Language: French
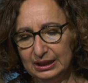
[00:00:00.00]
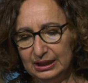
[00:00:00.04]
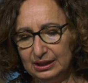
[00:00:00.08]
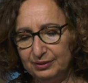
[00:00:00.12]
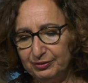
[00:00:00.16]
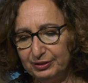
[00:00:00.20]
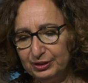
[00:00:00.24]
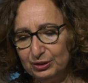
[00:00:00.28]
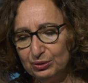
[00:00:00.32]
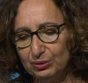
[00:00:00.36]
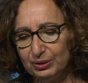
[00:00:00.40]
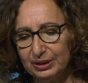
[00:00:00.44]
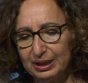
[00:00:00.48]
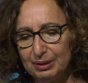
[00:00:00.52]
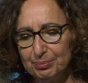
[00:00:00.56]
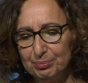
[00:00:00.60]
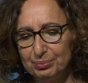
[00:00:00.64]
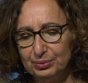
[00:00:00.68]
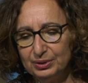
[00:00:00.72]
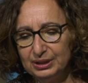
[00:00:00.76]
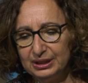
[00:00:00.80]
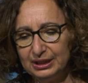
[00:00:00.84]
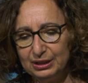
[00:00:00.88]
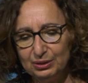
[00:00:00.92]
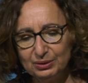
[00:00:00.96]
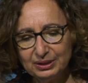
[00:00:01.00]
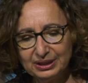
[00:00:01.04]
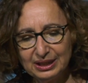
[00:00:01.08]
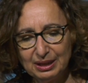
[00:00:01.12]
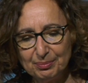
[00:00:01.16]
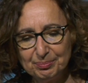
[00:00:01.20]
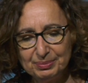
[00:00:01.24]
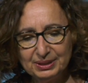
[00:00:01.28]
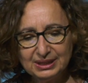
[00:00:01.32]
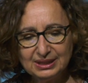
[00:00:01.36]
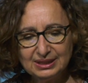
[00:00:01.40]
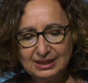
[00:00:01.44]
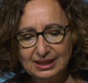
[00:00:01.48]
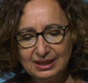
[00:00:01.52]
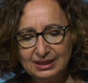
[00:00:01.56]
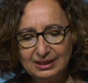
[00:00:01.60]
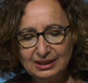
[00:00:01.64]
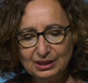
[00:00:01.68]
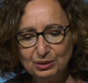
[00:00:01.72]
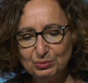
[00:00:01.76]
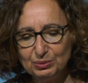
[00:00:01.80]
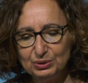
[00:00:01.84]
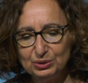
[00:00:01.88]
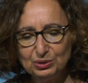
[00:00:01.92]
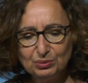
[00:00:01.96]
Il fit donc appeler le
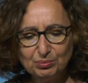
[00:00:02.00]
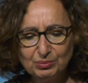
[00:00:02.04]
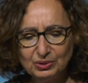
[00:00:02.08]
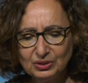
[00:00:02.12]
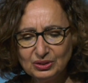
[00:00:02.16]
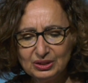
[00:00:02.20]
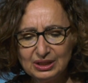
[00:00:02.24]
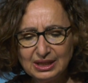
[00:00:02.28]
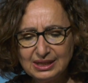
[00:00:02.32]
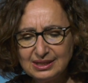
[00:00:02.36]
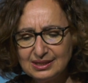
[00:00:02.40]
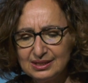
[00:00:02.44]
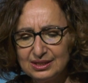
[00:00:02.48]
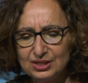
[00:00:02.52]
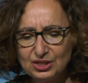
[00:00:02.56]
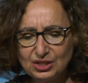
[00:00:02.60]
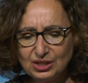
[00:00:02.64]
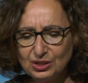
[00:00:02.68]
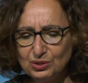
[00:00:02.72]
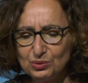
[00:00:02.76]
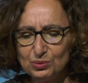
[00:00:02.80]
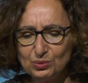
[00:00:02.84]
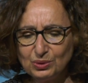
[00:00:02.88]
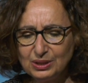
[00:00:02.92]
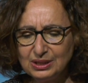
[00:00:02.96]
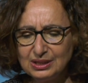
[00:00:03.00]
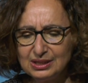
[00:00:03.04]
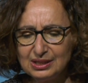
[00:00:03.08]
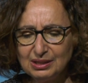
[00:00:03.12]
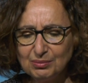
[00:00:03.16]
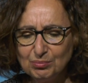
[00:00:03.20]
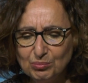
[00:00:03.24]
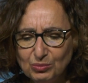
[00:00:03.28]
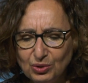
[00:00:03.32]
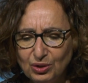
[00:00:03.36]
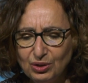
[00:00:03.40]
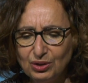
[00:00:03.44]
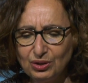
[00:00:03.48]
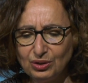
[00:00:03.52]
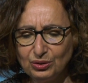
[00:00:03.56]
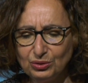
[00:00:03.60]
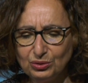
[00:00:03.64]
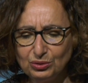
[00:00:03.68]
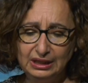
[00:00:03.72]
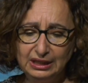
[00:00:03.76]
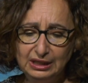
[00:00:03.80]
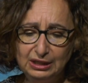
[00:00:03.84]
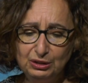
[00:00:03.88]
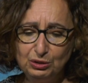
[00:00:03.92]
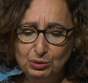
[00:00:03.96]
capitaine et lui demanda si Jésus était mort
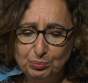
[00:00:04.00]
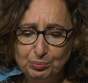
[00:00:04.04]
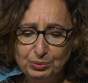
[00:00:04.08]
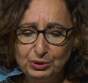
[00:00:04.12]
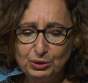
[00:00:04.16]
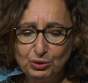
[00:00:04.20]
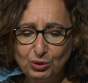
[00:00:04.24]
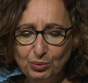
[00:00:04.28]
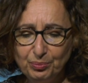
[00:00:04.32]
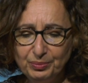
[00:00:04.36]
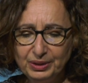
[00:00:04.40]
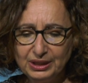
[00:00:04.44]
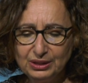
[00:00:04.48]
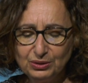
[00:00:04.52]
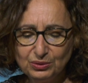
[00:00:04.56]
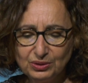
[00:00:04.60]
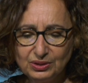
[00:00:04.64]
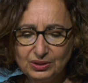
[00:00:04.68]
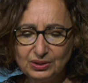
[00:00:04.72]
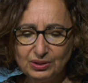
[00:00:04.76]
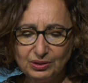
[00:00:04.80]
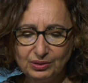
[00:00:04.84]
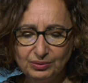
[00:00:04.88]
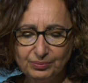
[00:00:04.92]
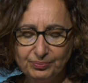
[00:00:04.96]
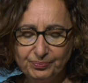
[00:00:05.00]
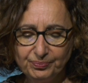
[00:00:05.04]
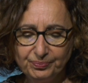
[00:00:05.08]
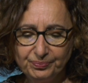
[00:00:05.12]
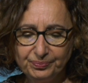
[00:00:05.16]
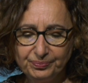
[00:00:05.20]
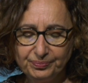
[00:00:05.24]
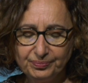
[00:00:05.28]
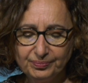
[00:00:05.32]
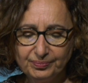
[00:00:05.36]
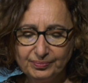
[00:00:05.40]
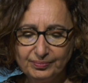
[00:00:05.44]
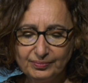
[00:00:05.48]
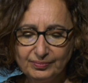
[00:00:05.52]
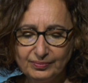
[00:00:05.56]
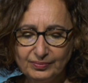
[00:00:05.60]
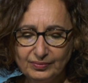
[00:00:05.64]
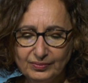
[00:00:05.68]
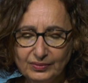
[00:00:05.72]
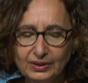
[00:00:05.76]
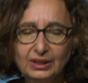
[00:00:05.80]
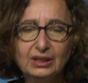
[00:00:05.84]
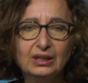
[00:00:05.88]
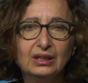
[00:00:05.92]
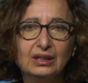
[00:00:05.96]
et depuis combien de temps.
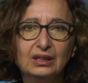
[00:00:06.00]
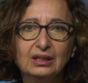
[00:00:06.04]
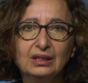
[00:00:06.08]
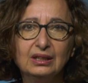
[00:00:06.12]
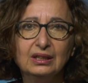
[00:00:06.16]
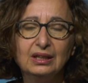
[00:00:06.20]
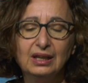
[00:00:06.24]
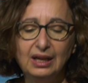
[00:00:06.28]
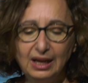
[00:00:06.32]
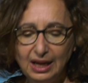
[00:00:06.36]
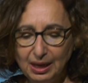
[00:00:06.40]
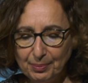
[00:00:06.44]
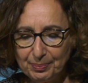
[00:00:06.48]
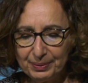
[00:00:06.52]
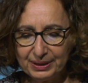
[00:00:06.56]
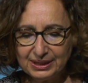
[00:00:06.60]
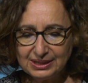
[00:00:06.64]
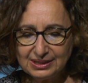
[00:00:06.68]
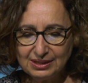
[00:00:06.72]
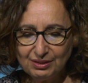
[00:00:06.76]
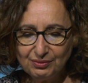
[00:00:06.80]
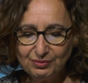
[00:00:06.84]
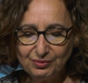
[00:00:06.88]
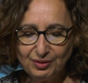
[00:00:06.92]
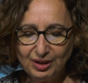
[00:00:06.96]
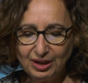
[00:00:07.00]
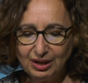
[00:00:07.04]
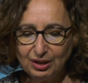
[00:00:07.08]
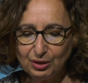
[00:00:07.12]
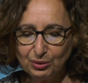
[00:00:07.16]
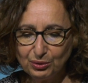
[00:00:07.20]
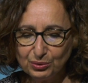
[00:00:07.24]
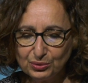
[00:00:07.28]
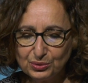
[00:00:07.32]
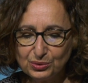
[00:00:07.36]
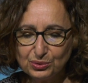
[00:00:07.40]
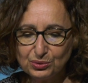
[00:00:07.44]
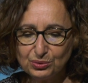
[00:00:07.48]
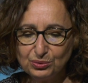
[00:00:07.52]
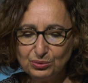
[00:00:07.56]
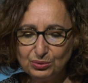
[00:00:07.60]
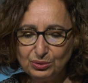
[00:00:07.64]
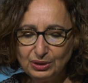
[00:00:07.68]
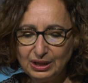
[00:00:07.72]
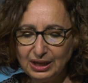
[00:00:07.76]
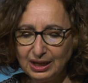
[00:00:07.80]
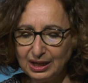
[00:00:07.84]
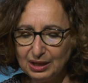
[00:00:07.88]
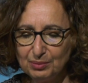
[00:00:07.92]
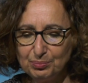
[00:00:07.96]
Après avoir
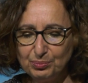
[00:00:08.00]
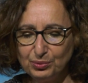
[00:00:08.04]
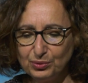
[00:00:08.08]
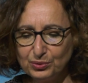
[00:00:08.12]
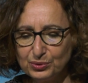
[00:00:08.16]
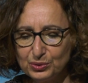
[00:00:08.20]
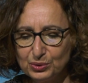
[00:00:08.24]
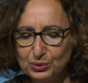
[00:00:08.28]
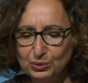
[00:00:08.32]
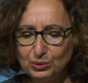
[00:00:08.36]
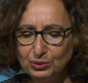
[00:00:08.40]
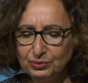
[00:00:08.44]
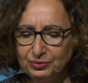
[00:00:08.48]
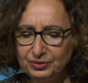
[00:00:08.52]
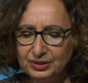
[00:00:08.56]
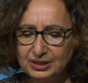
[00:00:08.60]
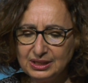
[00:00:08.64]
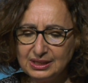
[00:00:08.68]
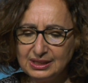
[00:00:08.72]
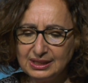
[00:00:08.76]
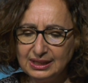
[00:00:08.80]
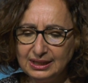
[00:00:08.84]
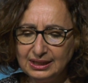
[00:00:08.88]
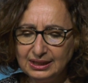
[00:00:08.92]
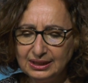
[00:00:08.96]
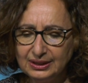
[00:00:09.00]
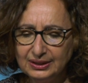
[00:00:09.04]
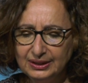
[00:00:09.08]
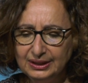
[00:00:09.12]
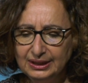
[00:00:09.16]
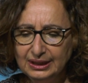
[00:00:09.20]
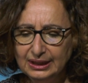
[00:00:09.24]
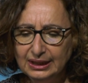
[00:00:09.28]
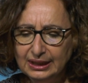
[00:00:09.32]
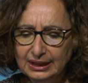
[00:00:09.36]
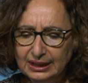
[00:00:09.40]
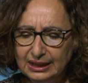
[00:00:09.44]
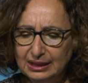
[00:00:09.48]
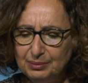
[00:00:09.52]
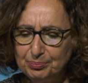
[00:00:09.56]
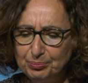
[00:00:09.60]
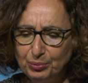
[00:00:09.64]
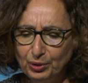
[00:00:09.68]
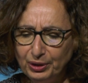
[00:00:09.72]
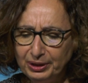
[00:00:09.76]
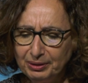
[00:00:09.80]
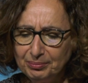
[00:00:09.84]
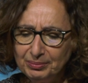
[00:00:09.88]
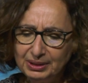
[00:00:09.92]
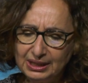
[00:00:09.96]
reçu la réponse de l'officier, il
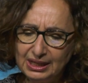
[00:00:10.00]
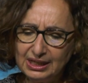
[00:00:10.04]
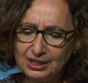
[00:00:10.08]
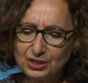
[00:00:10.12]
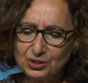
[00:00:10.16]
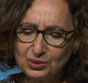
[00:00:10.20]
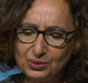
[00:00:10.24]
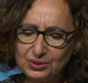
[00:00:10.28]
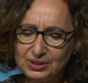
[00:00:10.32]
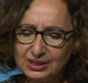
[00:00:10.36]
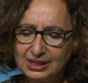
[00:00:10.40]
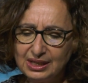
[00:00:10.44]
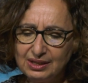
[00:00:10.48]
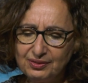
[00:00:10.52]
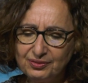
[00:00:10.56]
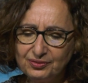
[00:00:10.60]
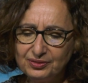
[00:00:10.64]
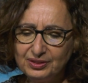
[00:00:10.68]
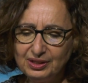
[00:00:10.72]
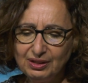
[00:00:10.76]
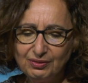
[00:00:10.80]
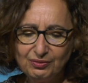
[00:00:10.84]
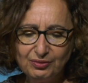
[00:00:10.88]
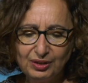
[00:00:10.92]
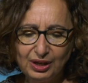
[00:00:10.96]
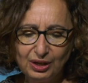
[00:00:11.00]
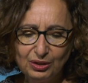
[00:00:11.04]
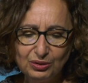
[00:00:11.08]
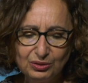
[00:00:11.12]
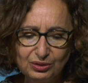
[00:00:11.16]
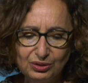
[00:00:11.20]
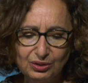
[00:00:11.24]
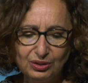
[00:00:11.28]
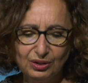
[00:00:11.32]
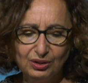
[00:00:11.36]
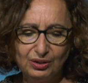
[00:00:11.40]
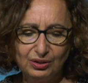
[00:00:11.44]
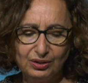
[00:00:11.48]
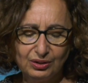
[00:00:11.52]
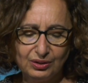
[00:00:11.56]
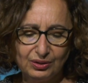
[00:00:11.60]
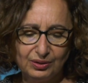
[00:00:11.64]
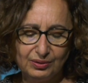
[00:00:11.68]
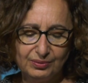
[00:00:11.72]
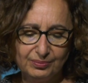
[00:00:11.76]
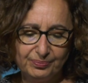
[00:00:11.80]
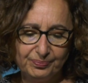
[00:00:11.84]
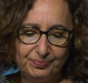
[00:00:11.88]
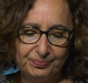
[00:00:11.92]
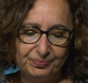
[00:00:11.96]
permit à Joseph d'avoir le
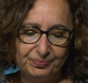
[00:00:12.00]
corps.